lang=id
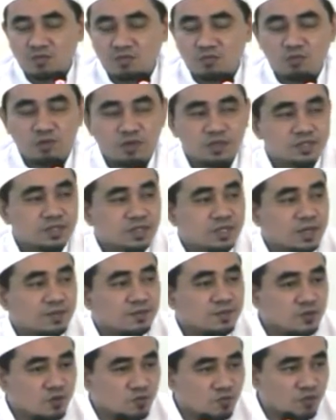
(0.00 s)
Punya
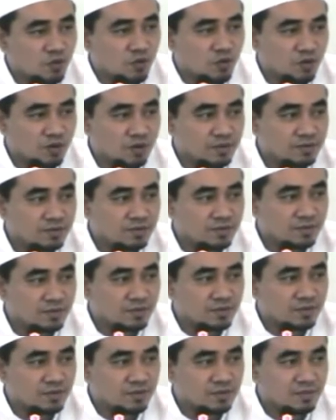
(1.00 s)
sikap sombong.
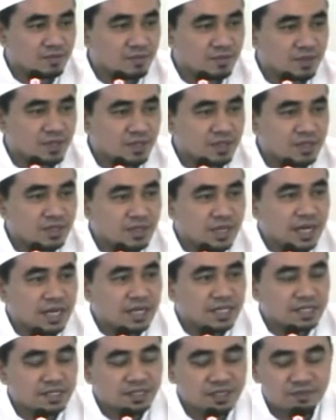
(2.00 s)

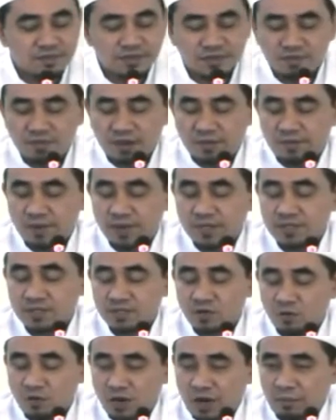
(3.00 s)
Artinya macam apa?
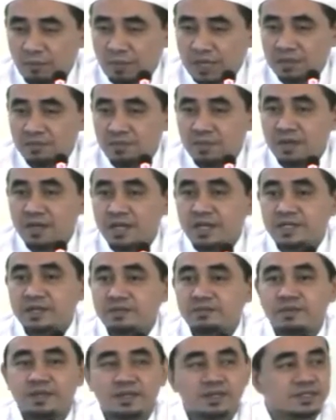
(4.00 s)
Si ulama ini bila
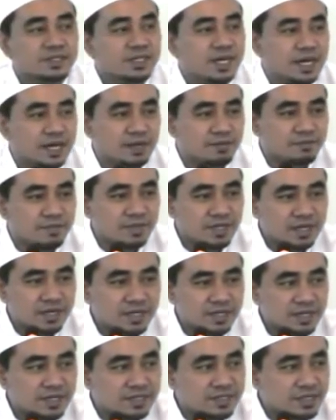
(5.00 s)
diberi syarat bila
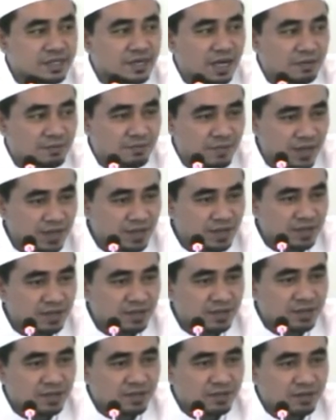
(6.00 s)
dia ceramah,
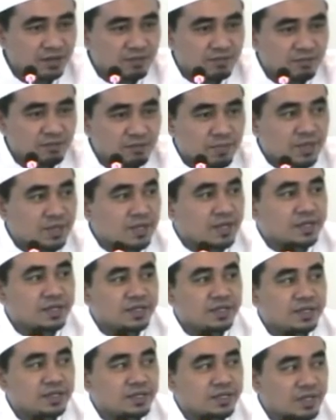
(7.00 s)
Bila
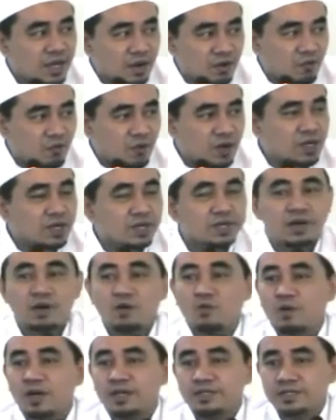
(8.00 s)
dia dakwah,
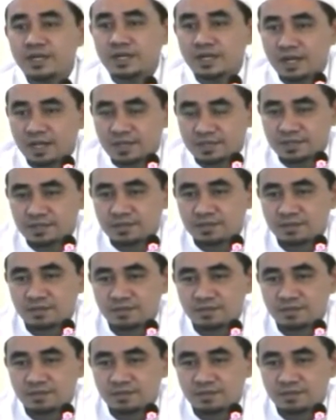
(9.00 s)
dakwahnya keras.